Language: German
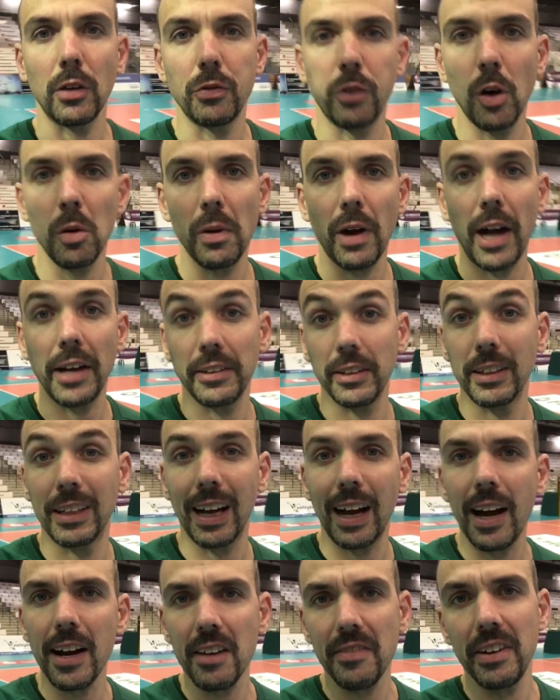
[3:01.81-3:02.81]
vorbereitet,
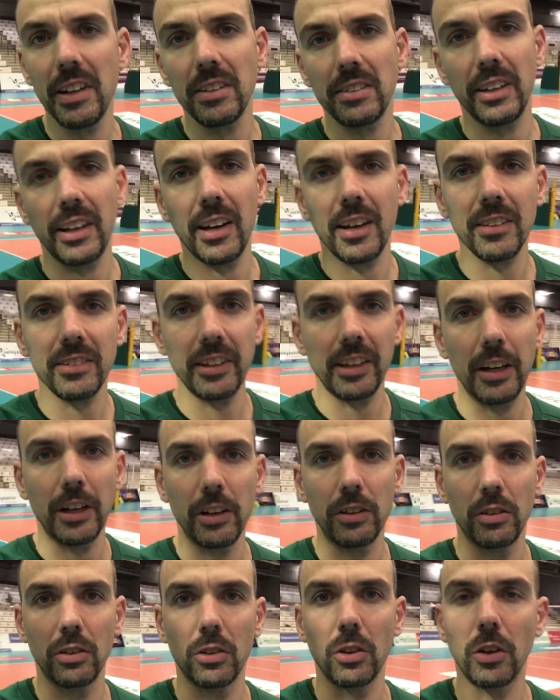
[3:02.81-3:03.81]
gerade wenn es der erste der
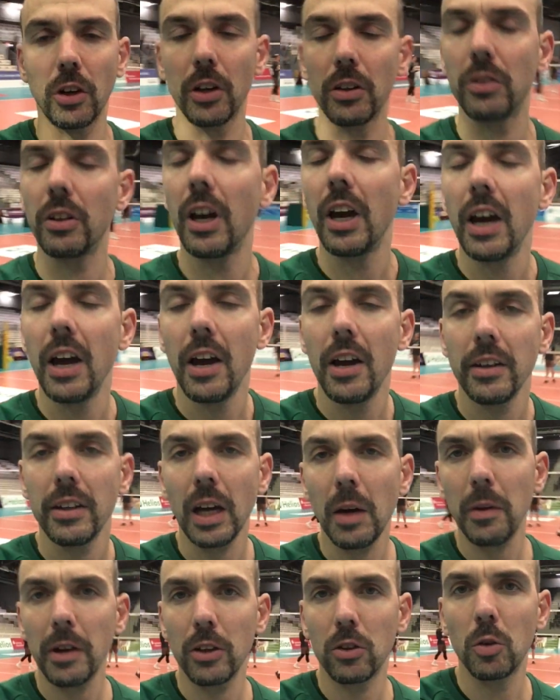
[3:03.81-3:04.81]
Saison ist. Ich
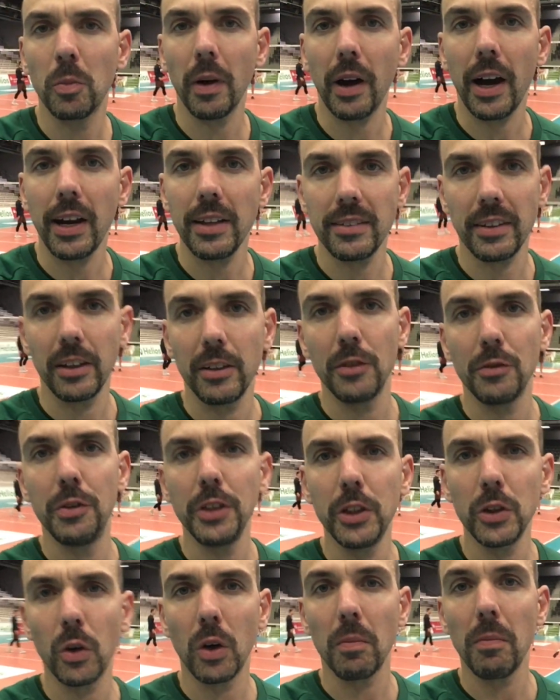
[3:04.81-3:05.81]
habe dazu bereits ein
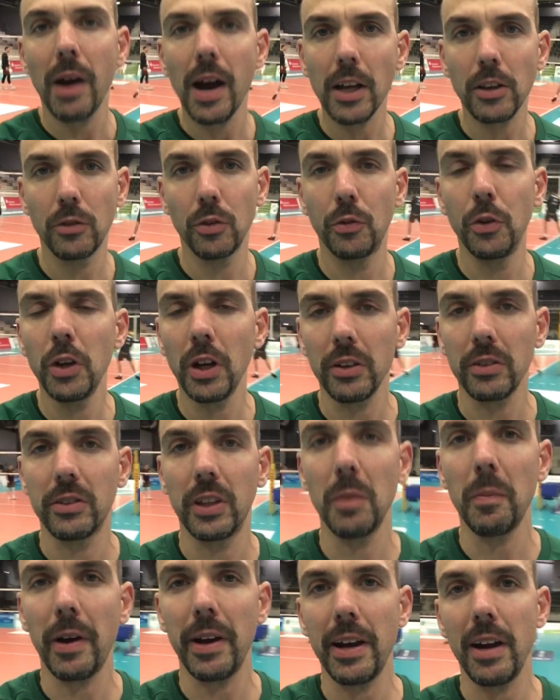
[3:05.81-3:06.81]
Video gemacht für das
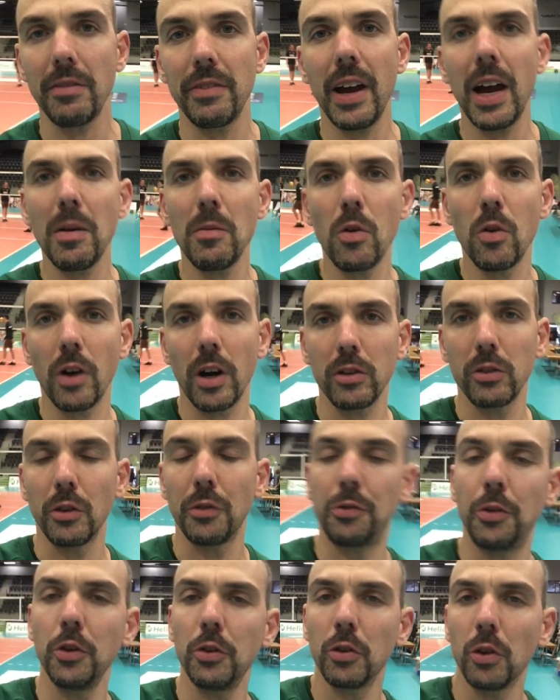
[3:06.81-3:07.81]
Thema Erwärmung, also
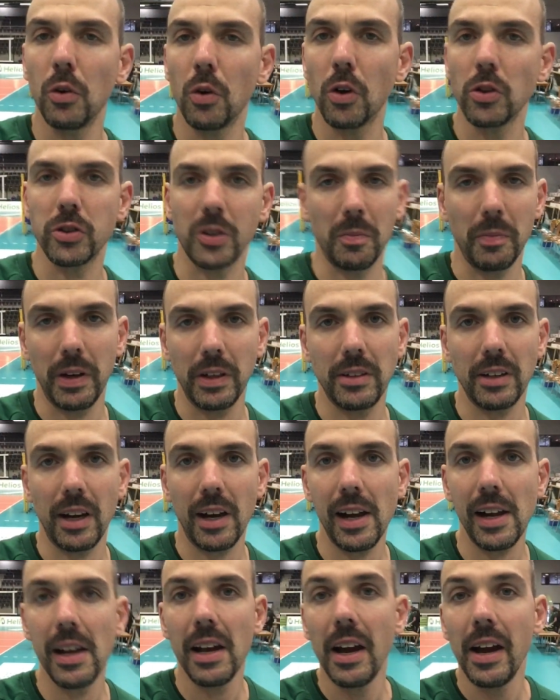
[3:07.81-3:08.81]
physiologisch und
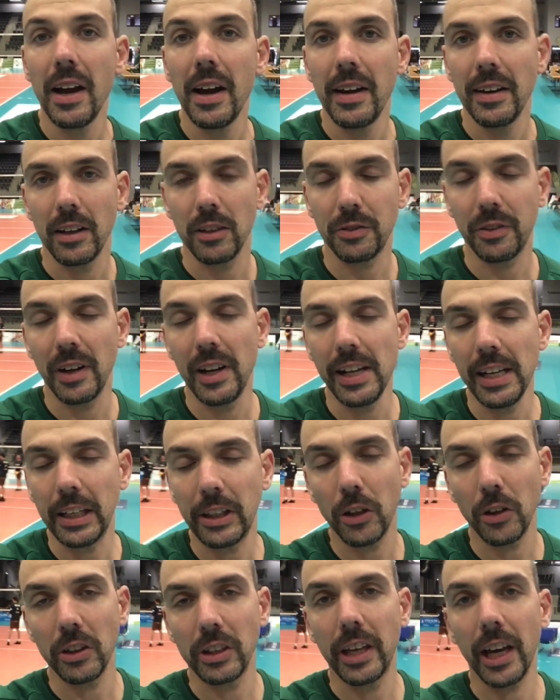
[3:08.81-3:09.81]
mental. Das verlinke
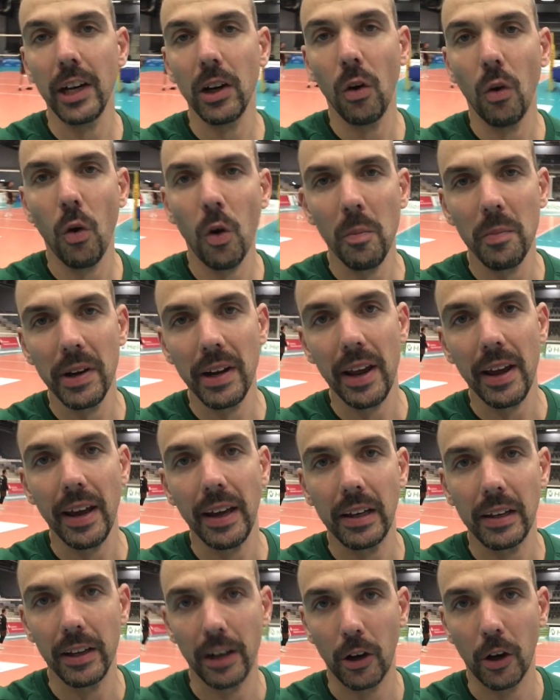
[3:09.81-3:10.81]
ich euch gerne oben in der
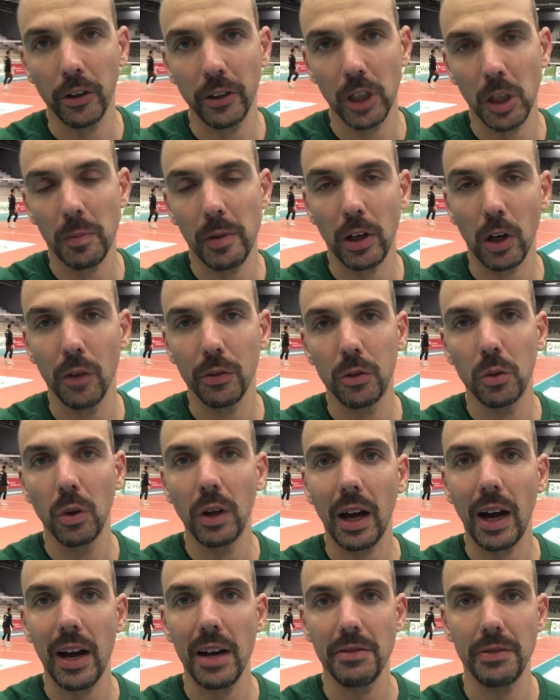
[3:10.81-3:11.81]
Ecke, da könnt ihr nochmal drauf
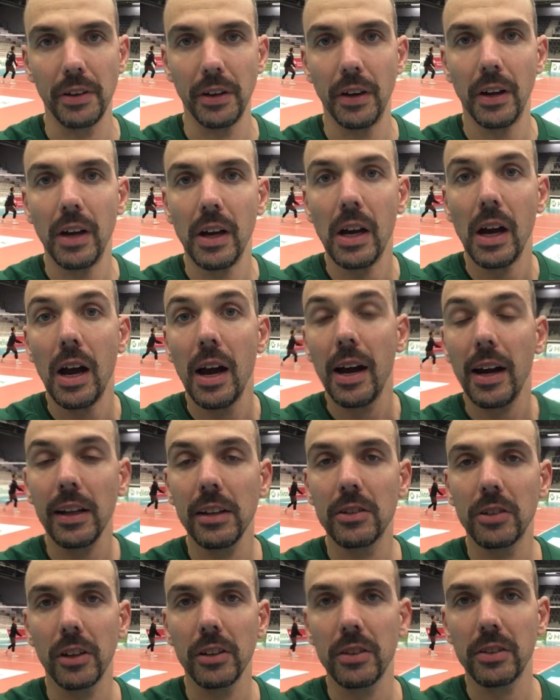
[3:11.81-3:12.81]
zugreifen.
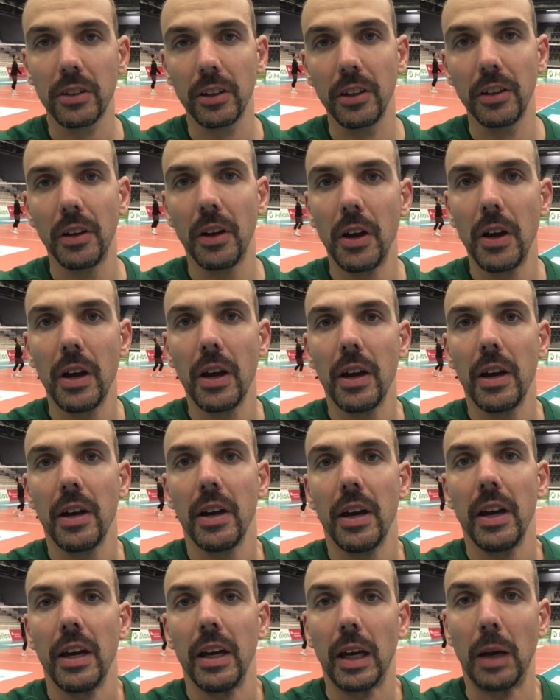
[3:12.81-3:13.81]
Ansonsten
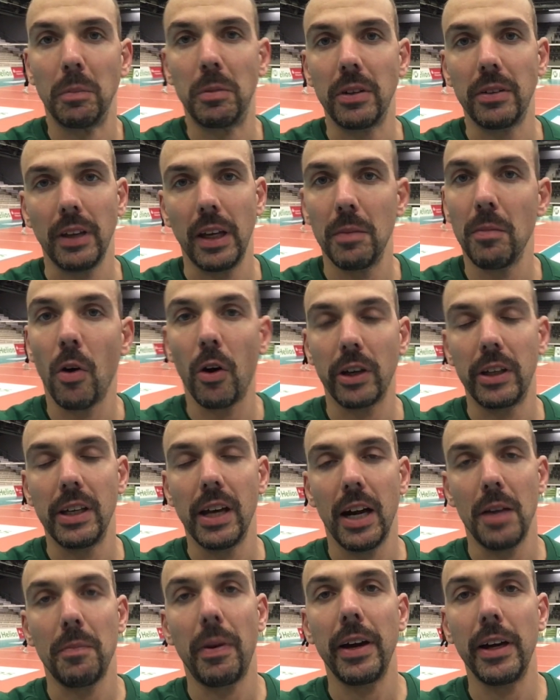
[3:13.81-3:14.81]
gibt es eben auch
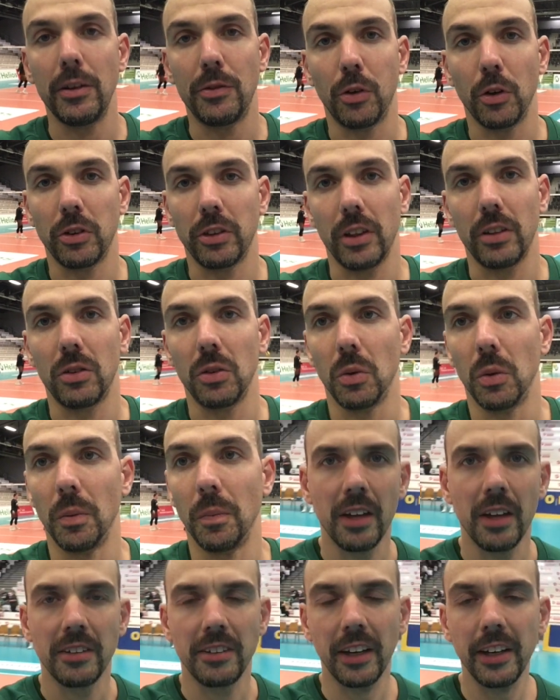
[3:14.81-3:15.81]
hier ein paar Infos dazu.
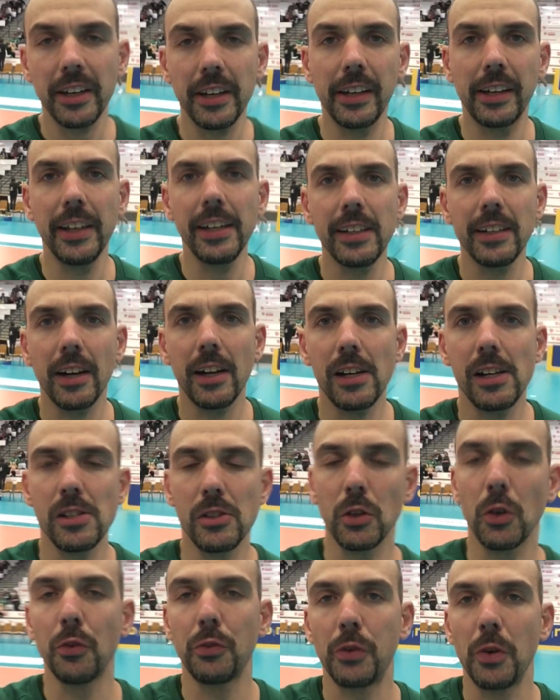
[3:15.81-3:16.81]
Daher gilt
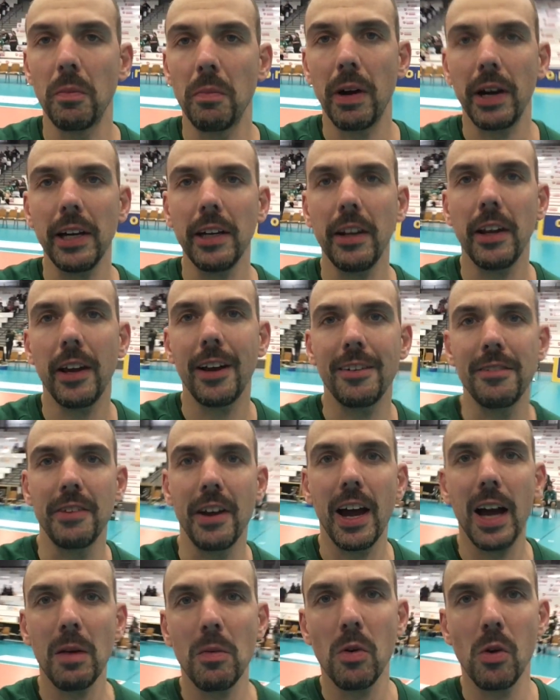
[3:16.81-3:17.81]
also für meine
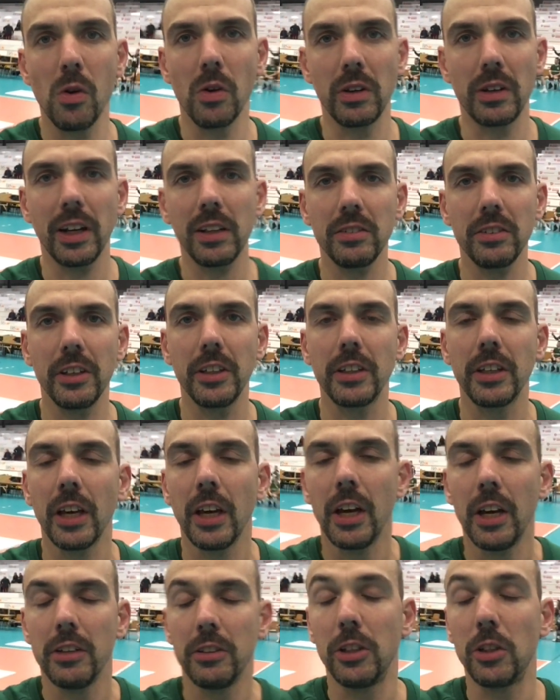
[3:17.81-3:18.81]
Erwärmung, dass ich
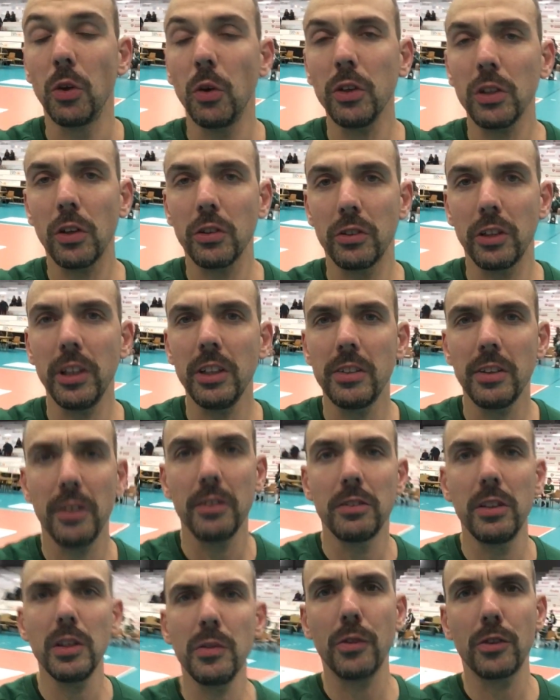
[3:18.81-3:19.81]
die durchaus
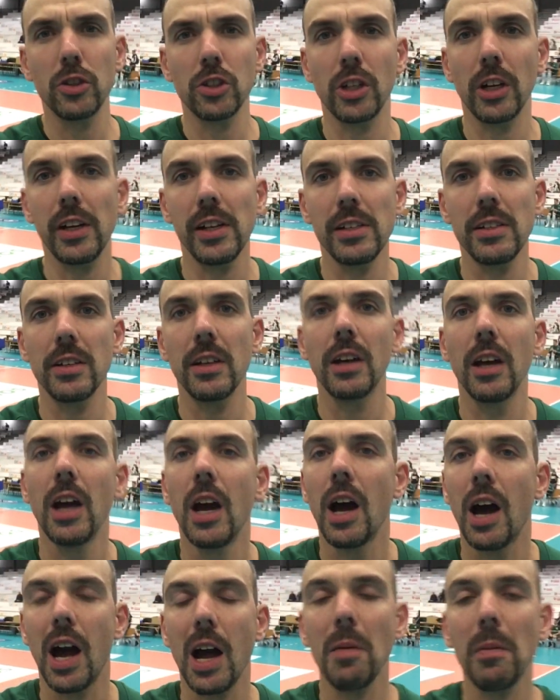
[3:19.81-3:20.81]
intensiv gestalte,
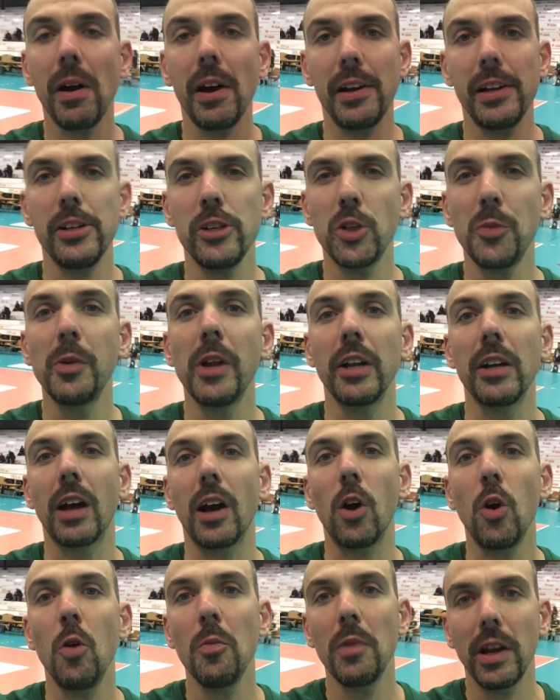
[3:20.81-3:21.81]
aber allen Spielern
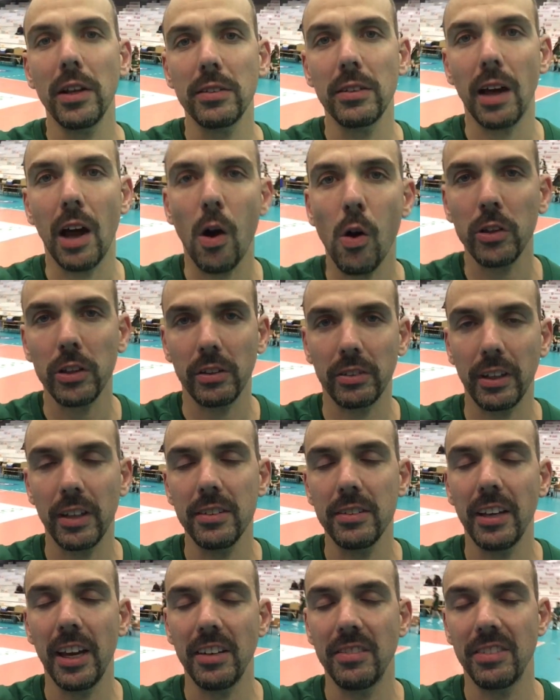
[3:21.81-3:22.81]
Raum lasse, auch das
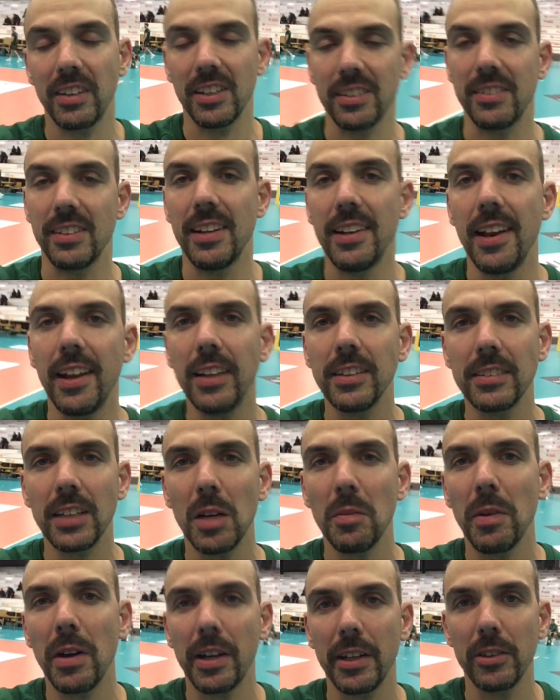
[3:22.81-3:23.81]
Ganze etwas
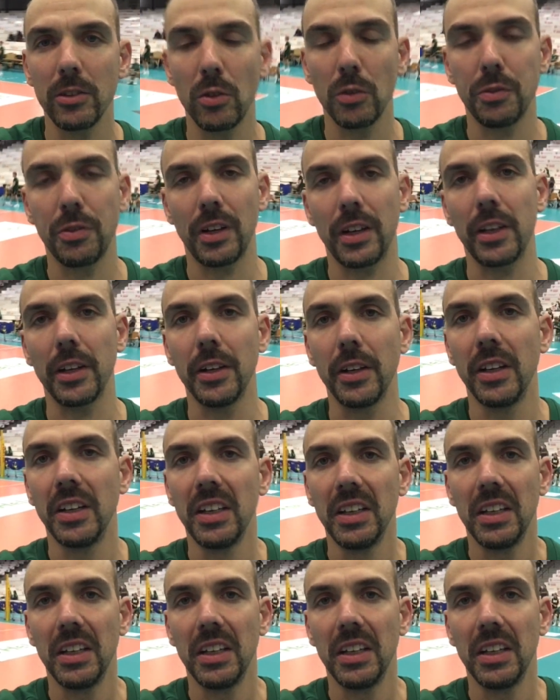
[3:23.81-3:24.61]
langsamer anzufangen.